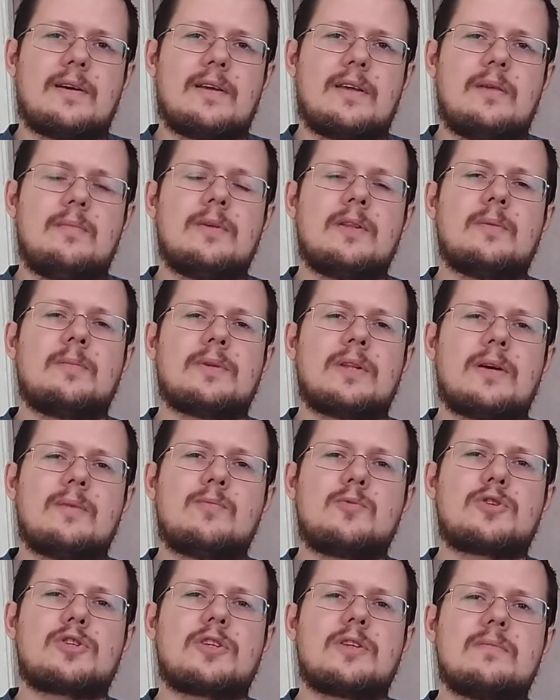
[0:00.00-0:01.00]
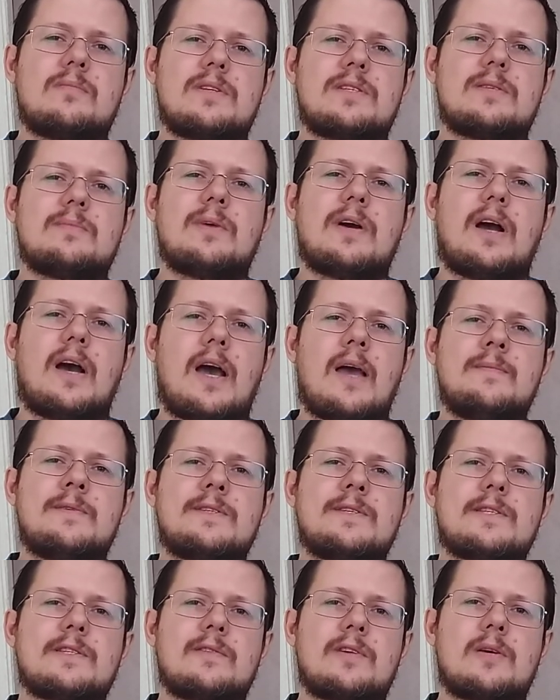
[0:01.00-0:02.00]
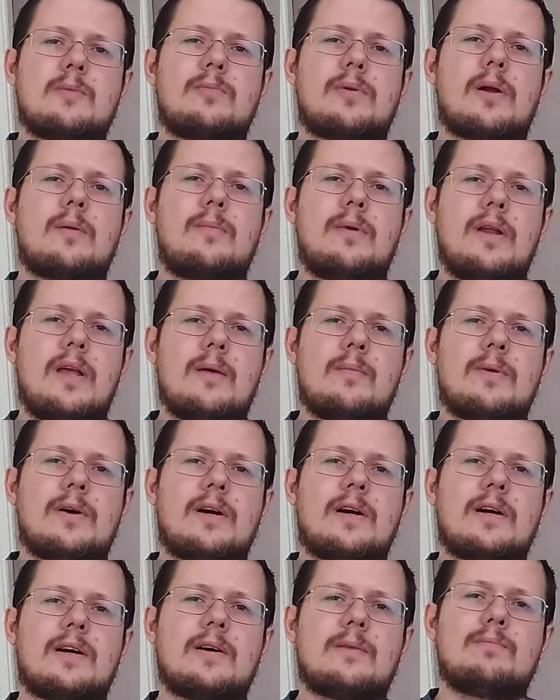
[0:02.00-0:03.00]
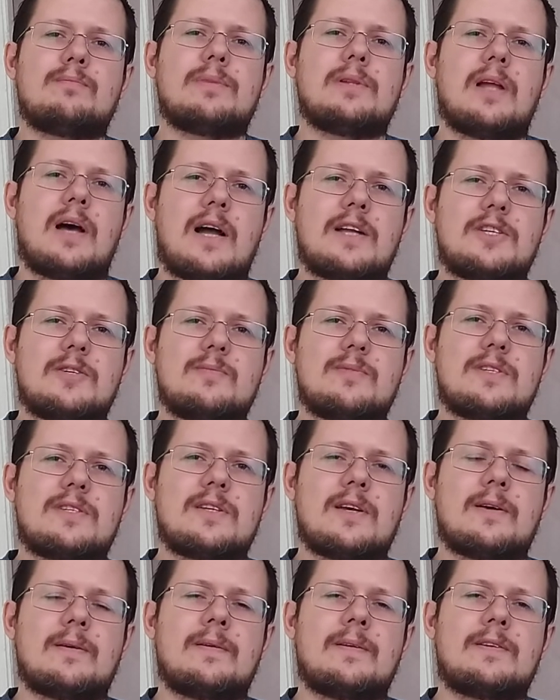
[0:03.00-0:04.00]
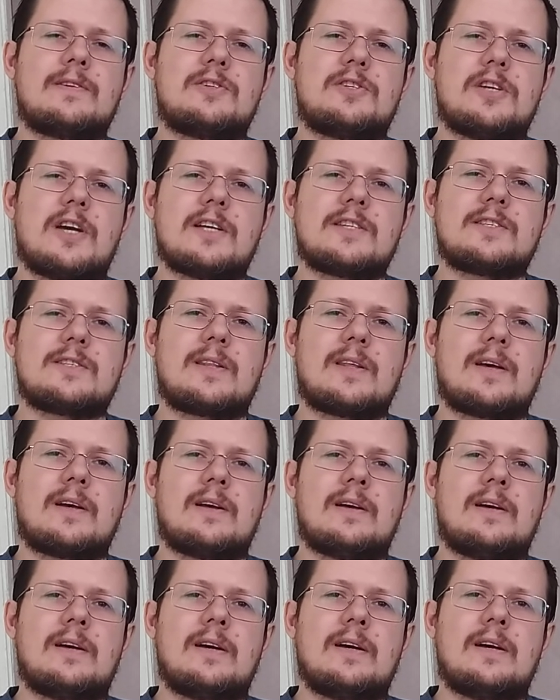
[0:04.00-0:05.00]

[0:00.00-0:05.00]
Именно потому, что мы замыкаемся на своих проблемах, плачемся часто,